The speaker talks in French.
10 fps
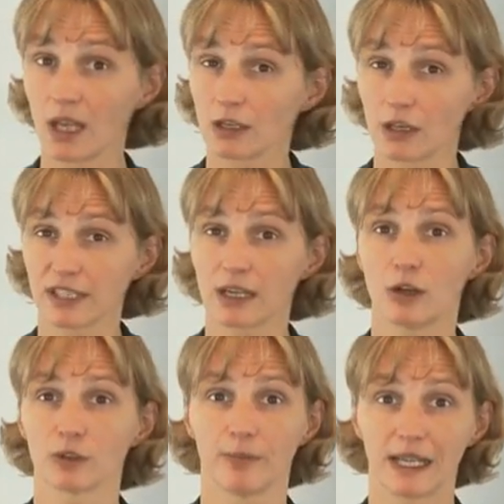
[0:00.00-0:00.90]
Quand elles
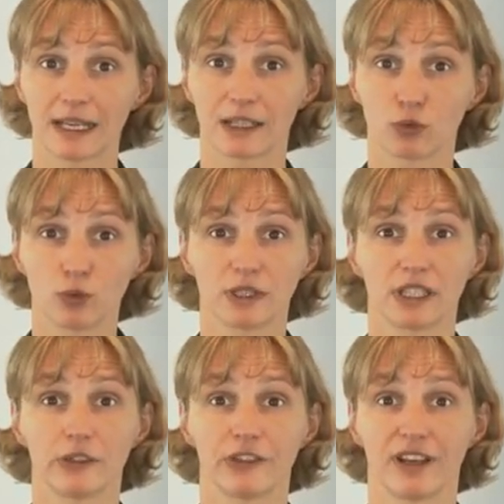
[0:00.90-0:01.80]
rentrent malgré tout en
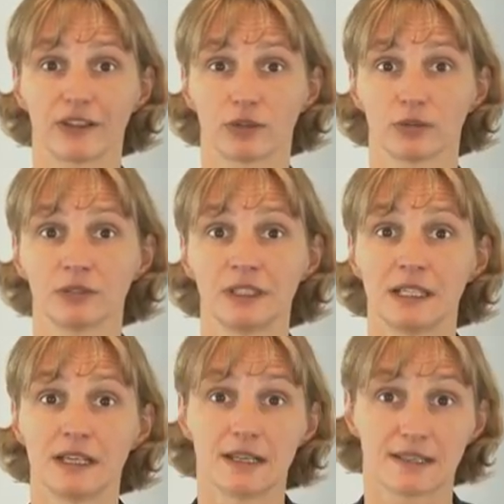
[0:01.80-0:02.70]
négociation,
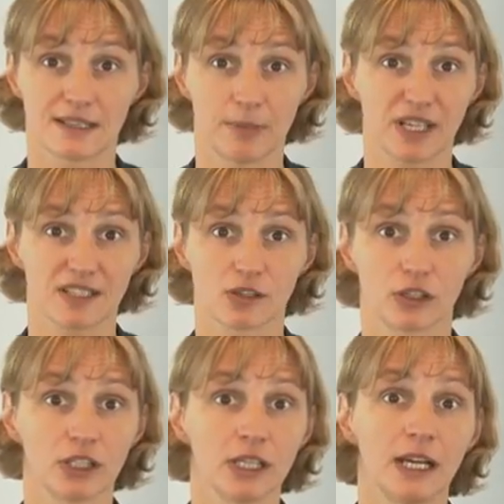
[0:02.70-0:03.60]
ces
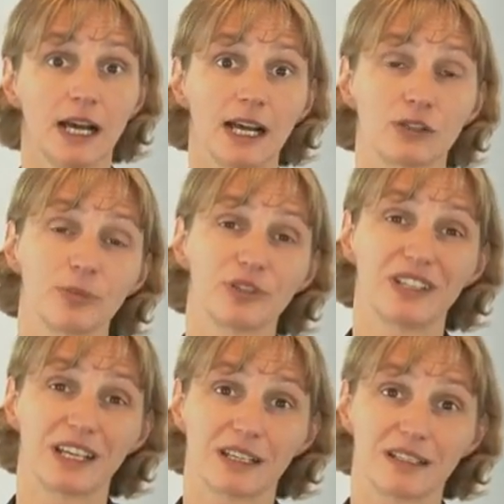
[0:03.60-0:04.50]
personnes adoptent
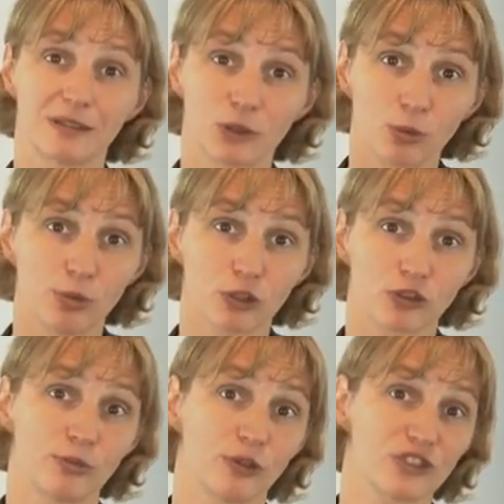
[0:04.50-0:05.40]
des
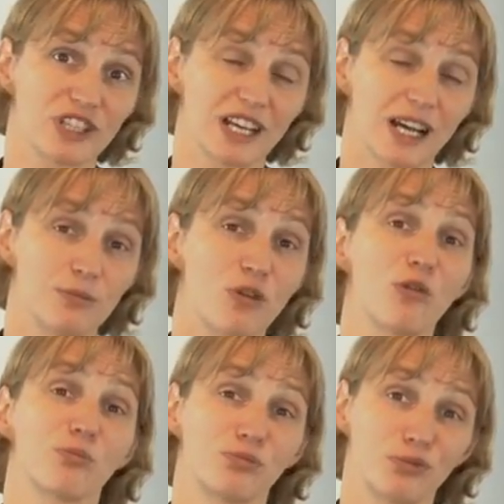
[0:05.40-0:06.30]
comportements
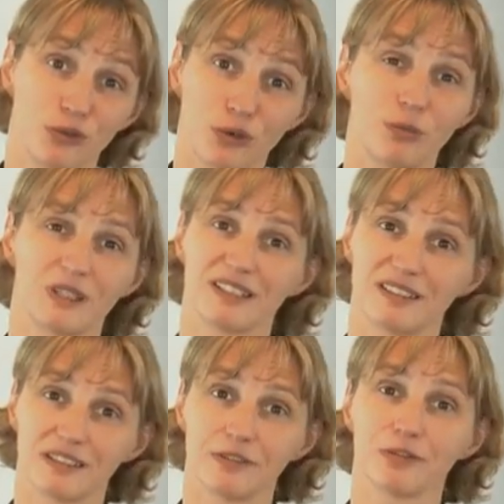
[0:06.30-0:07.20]
généralement plus
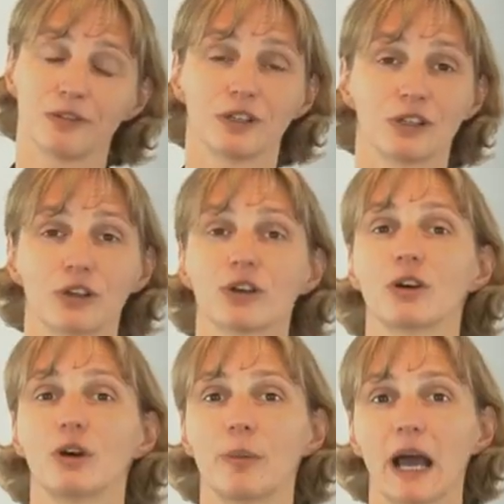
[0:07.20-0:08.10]
compétitifs que
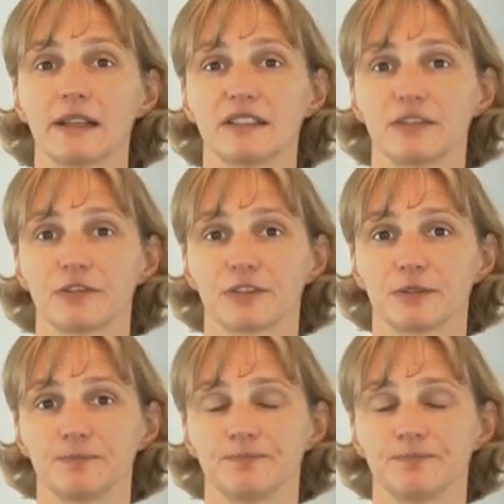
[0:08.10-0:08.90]
coopératifs.